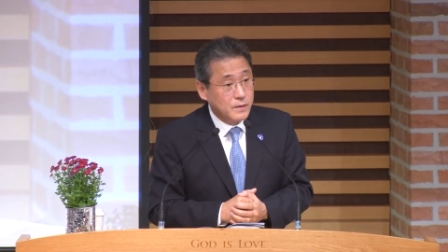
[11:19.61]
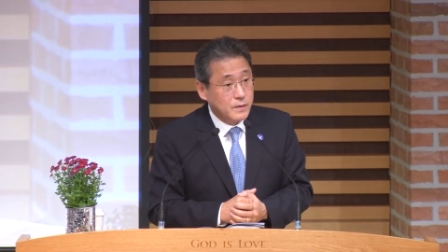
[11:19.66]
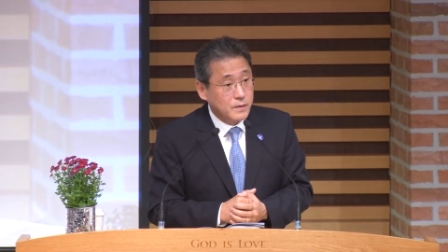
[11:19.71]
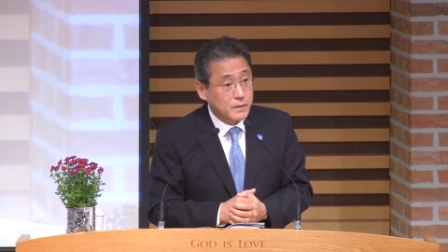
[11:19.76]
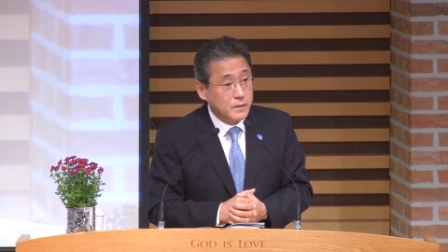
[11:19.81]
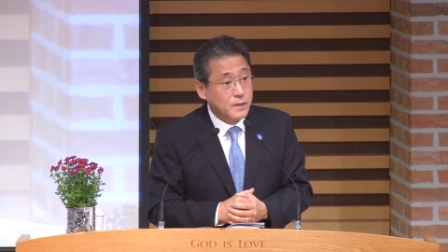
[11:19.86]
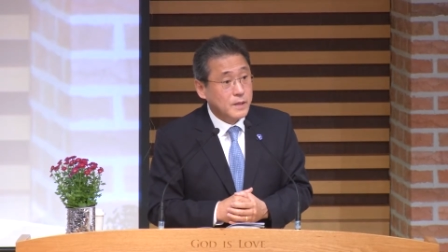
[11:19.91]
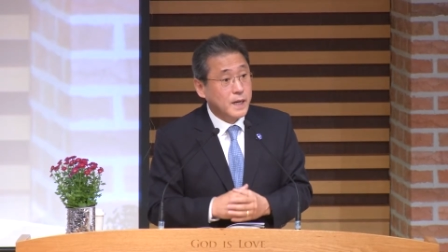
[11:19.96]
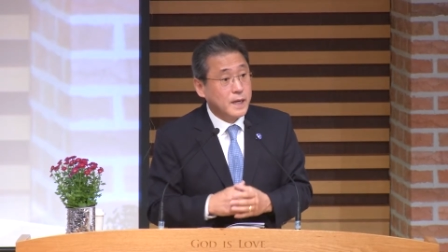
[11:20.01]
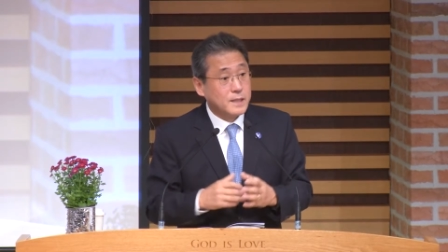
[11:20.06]

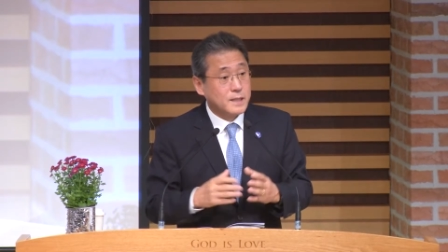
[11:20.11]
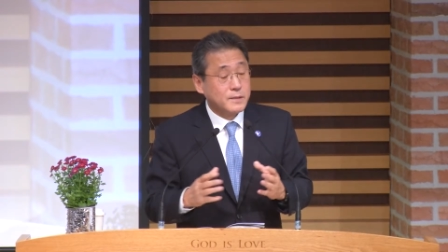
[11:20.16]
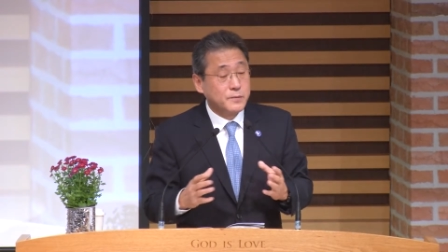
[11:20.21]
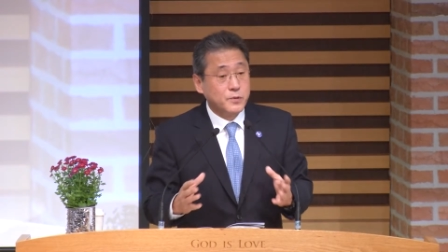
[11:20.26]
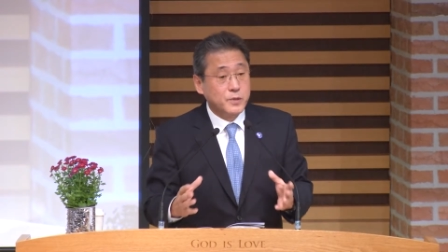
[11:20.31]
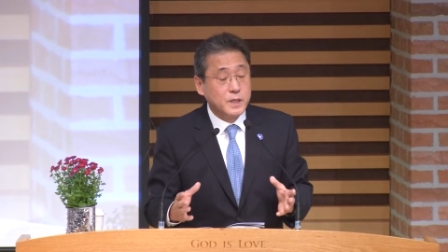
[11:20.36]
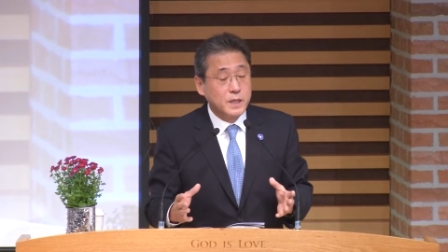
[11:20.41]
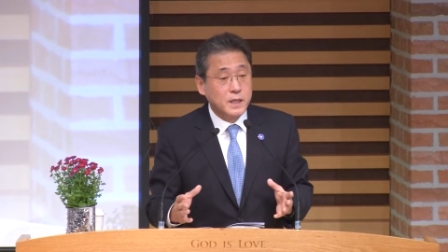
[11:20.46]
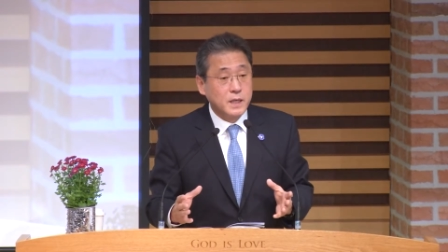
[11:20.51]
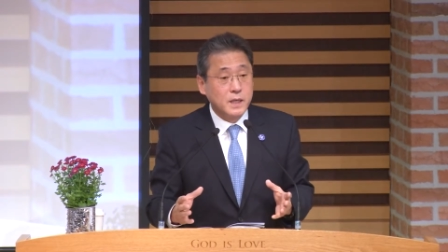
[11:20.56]
거기 가서
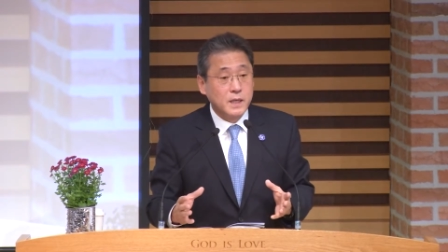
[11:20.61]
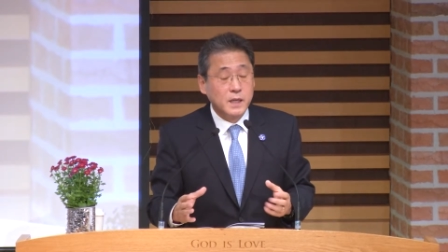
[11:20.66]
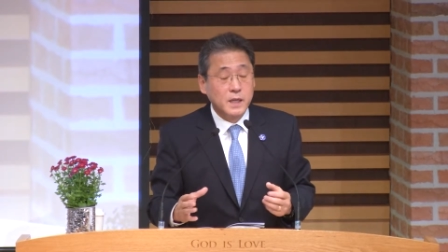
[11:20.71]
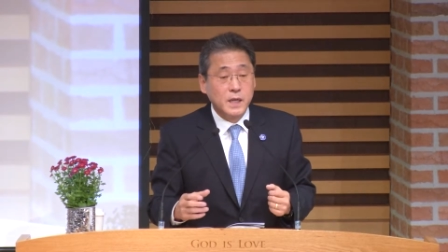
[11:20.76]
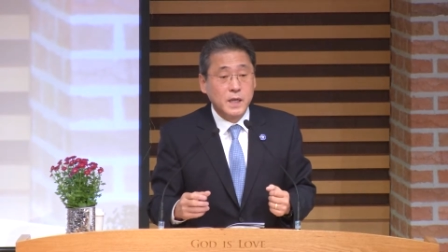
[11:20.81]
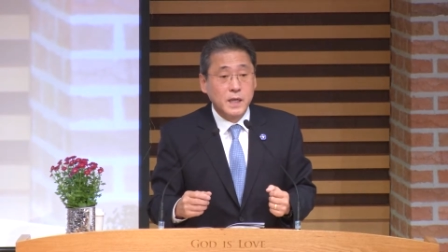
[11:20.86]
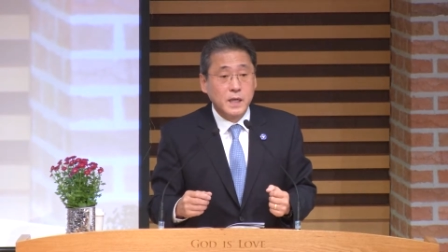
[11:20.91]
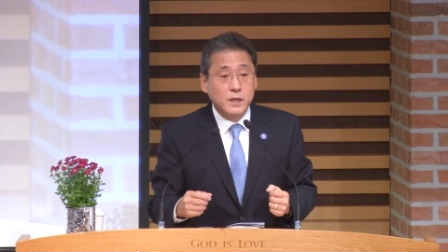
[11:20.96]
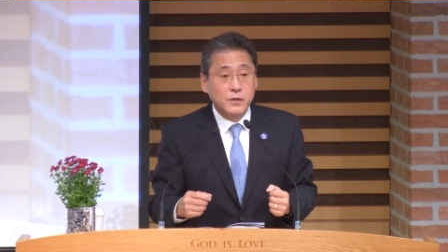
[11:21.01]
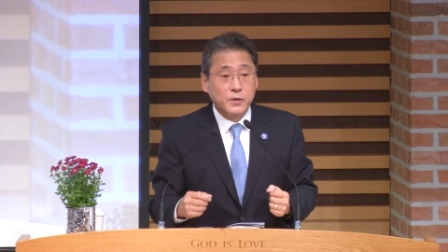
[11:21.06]
보니까
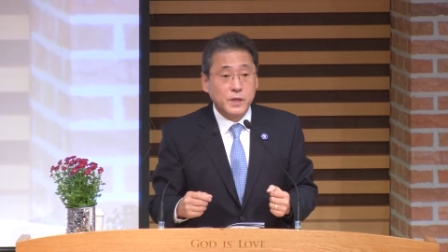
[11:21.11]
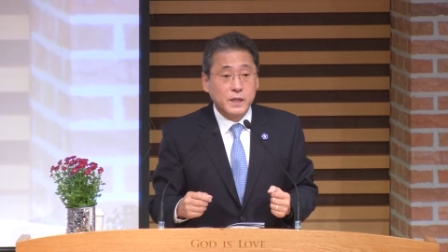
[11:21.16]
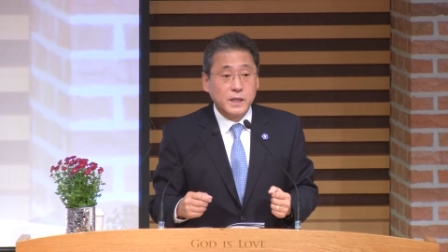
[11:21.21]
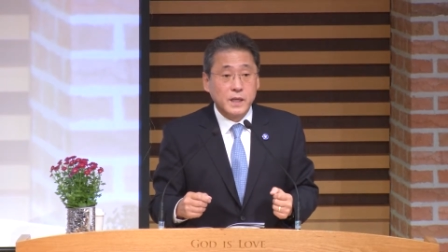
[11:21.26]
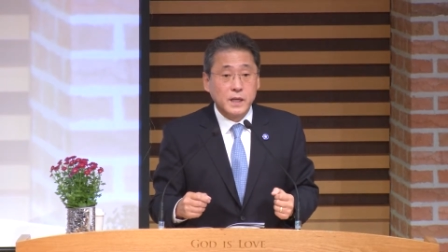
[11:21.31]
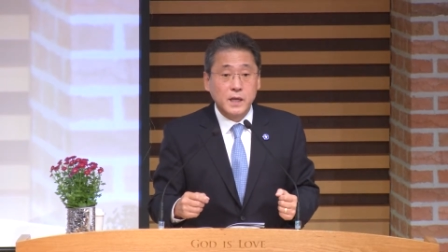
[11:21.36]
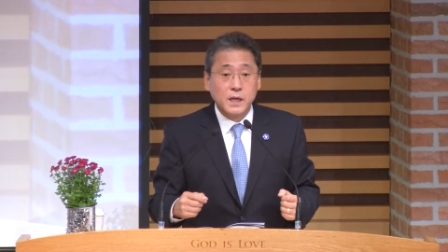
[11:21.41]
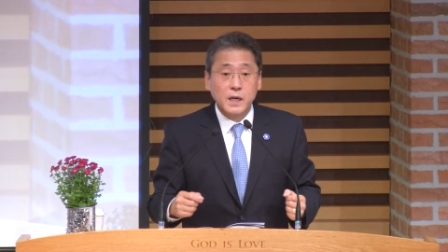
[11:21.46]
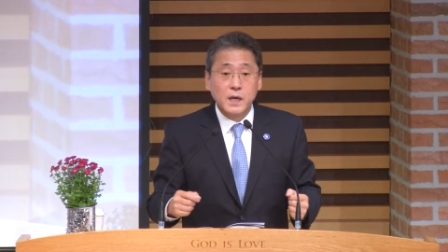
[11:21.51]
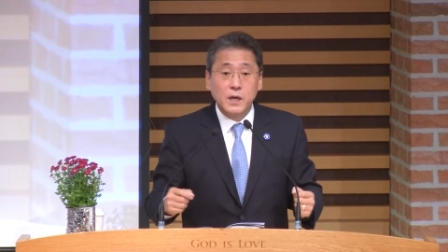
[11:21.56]

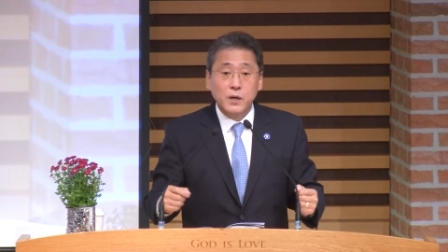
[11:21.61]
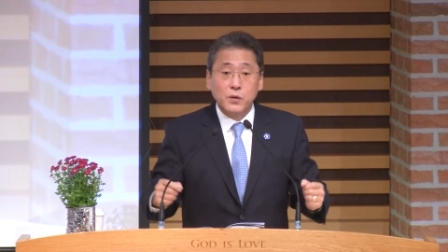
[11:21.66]
괴테가